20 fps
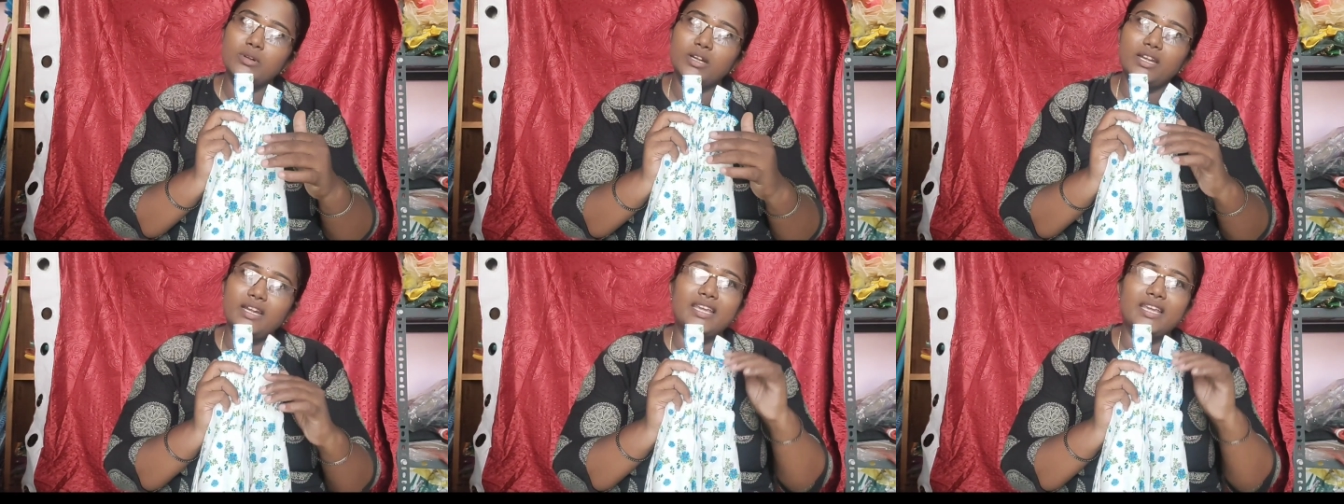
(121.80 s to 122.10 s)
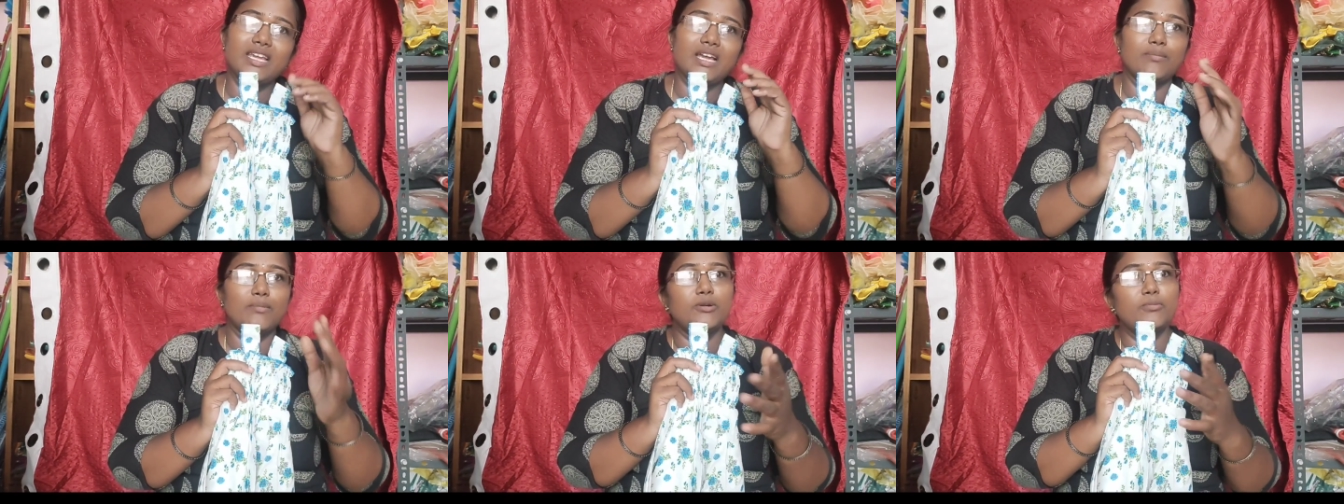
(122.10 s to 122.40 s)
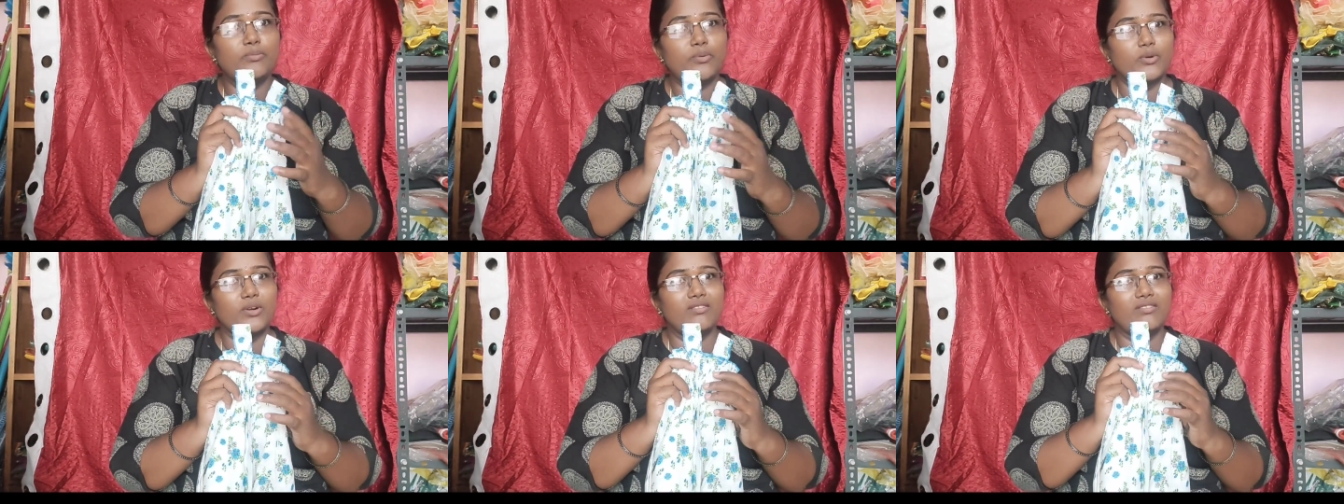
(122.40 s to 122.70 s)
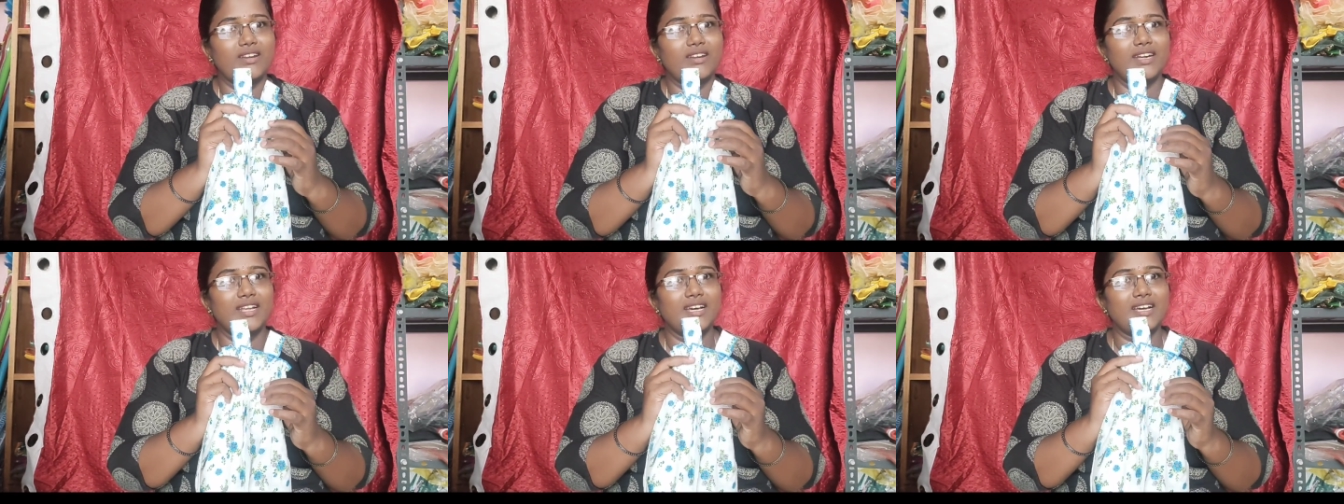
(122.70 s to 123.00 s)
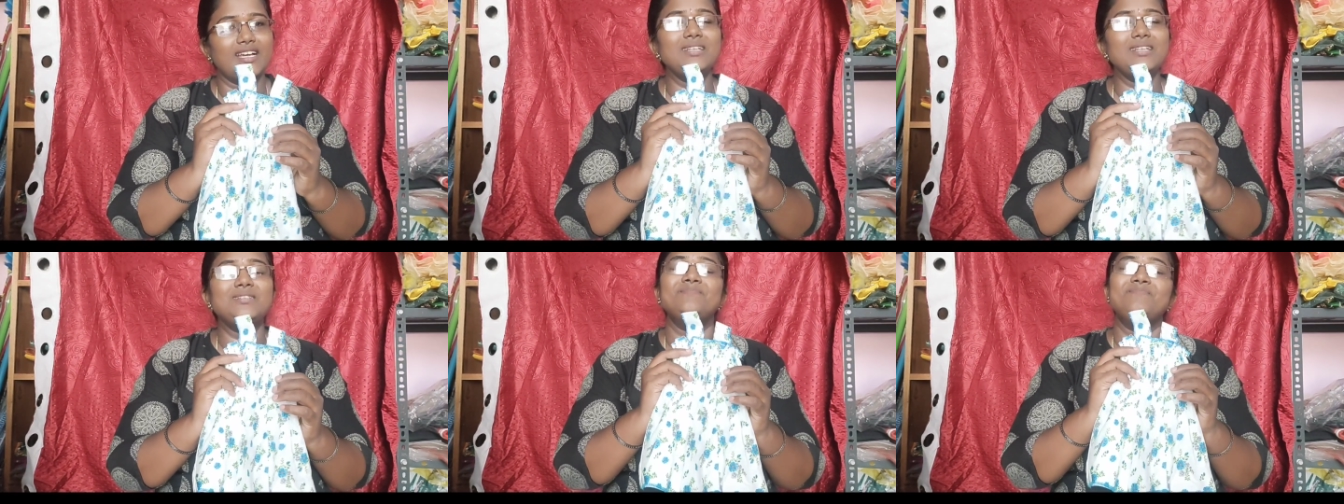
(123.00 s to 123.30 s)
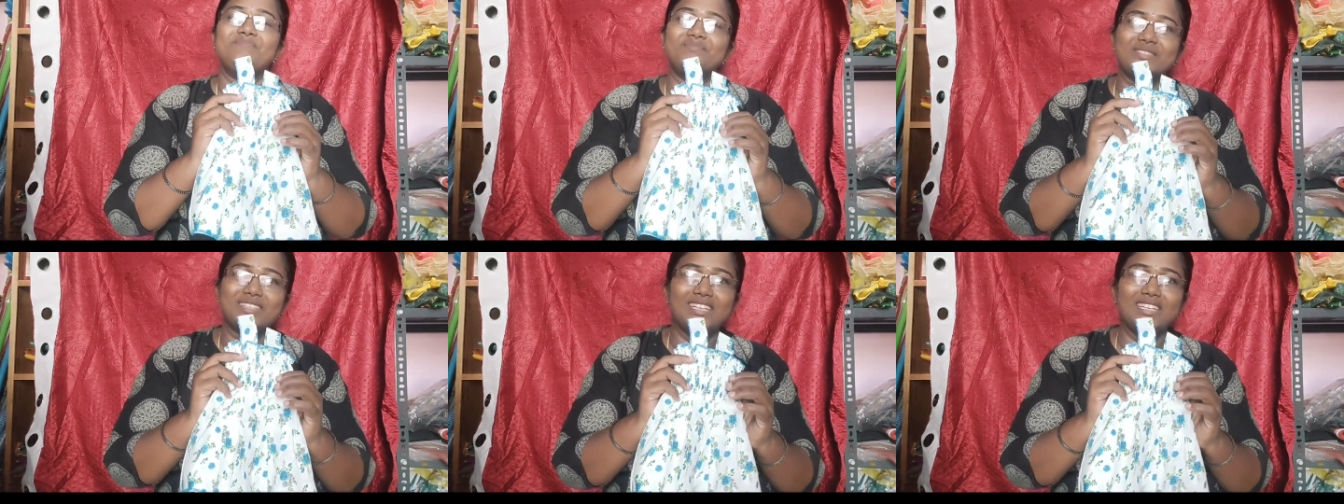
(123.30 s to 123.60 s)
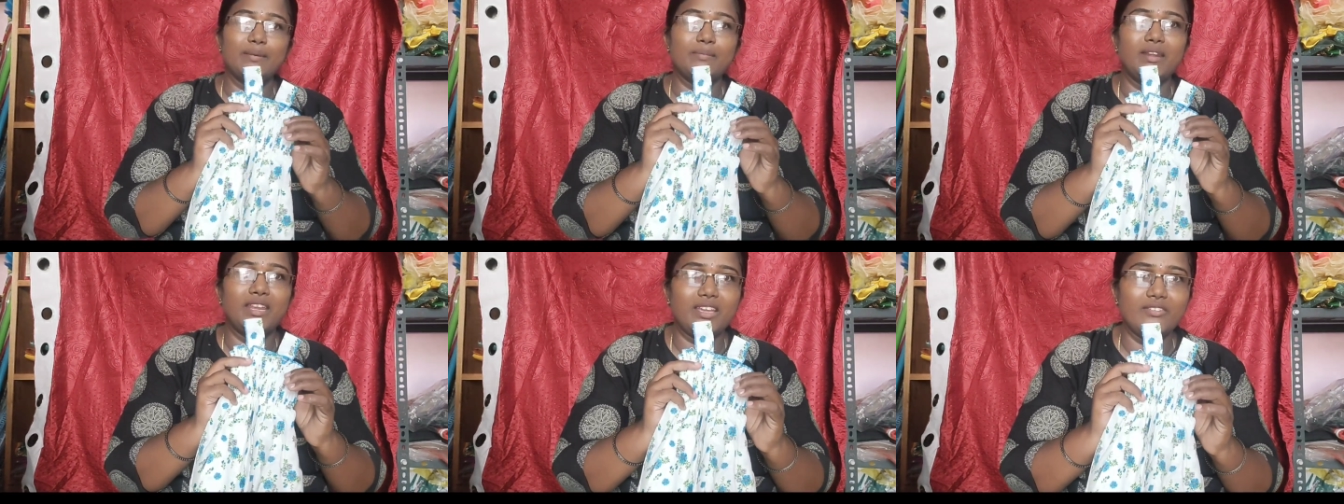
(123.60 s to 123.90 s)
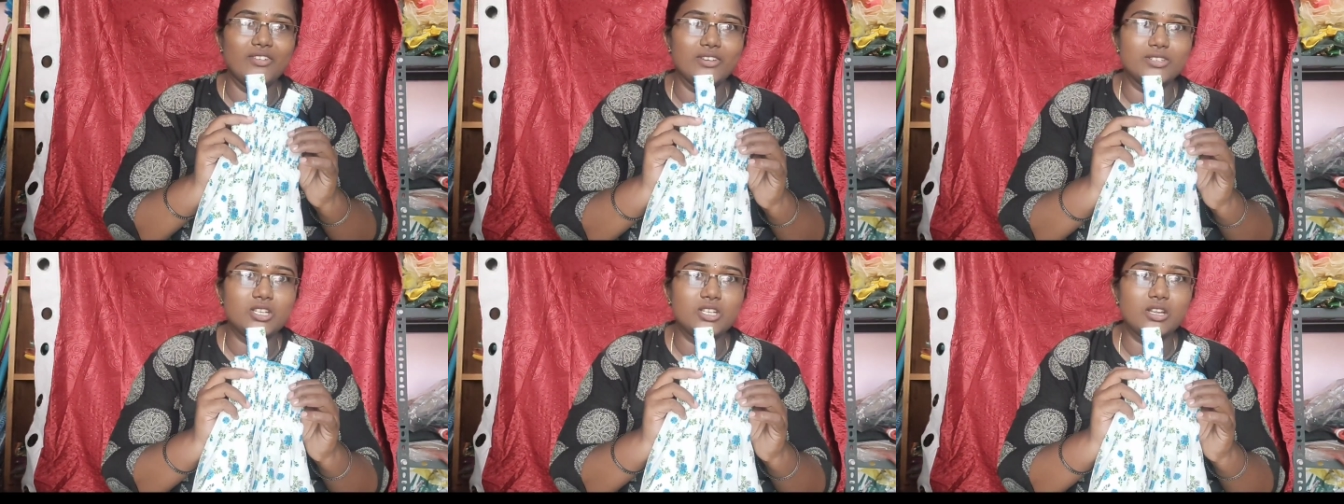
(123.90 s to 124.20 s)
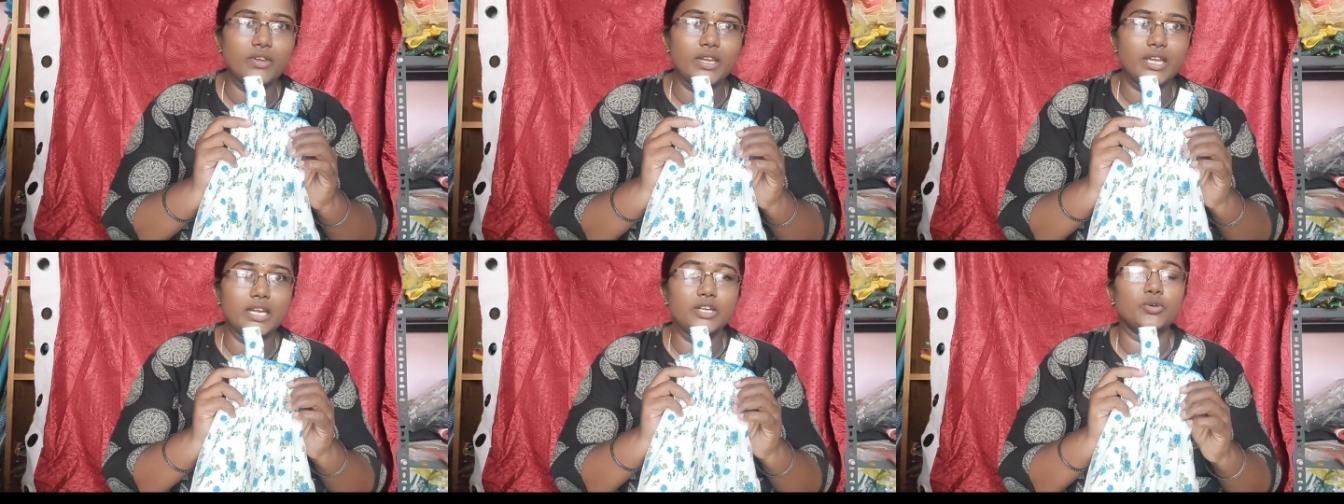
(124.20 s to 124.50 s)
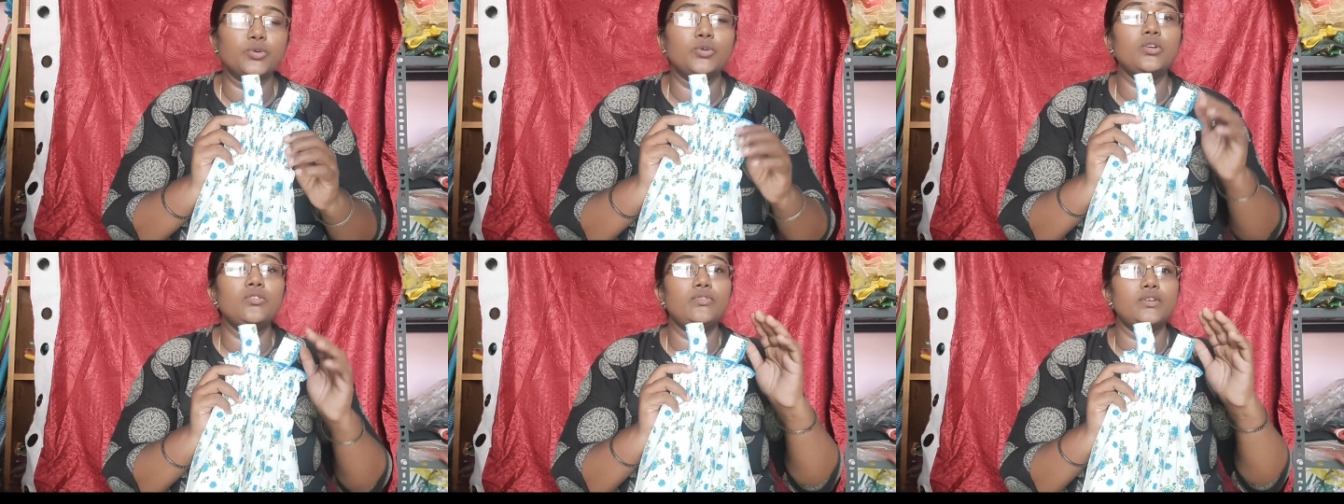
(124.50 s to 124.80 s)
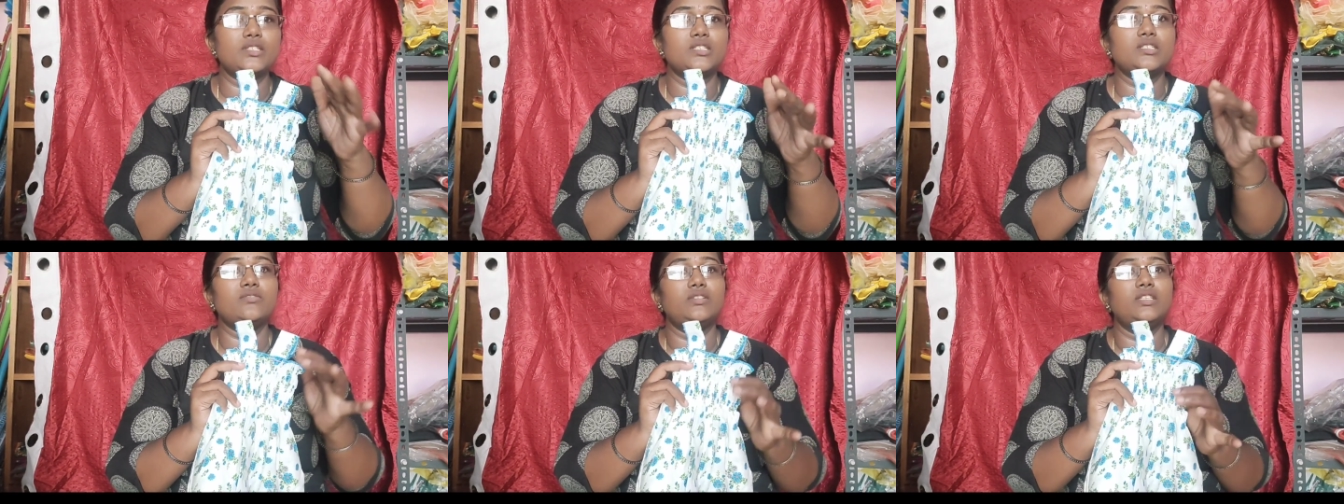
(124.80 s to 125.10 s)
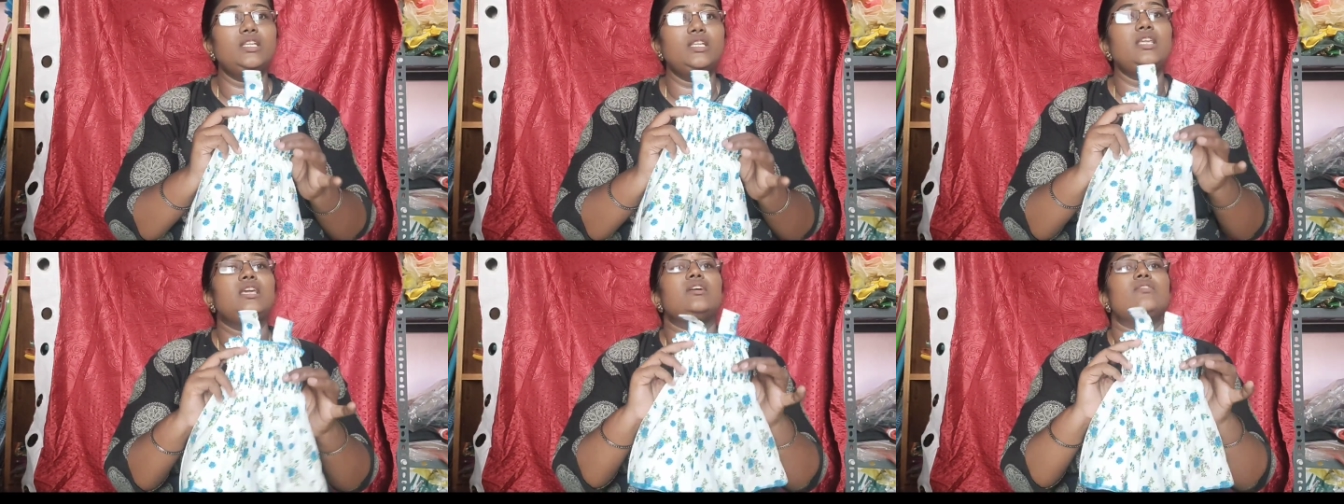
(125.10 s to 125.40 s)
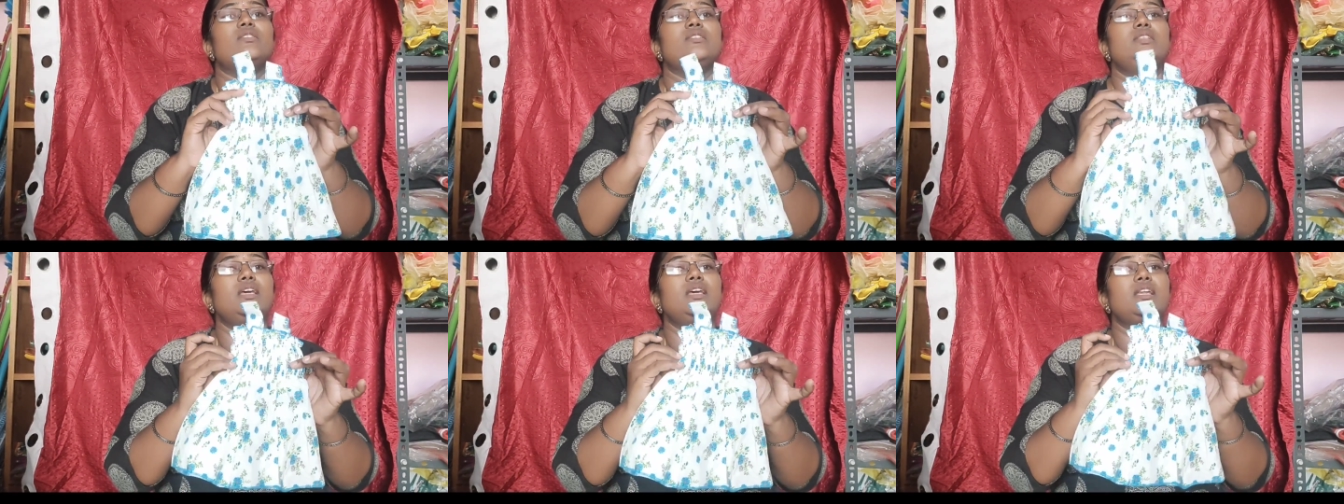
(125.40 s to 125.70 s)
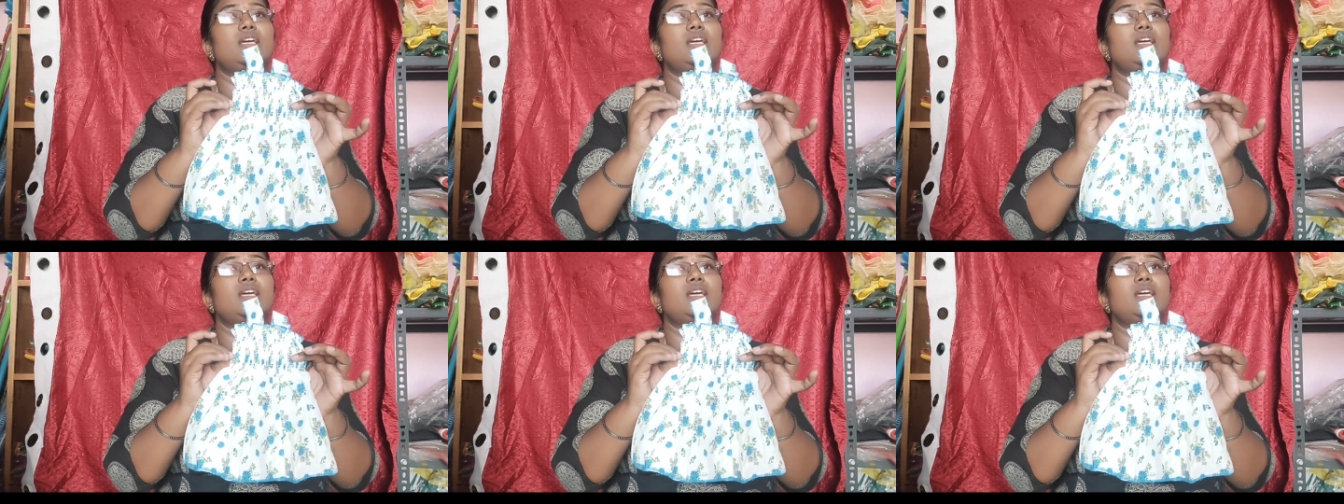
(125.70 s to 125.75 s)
முன்னால் நீங்கள் அமௌண்ட் போட வேண்டாங்க நம்ம ரிக்வெஸ்ட்டாகவே கேட்டுக்கிறோம் ஃபஸ்ட்டு வந்து நீங்கள் வந்து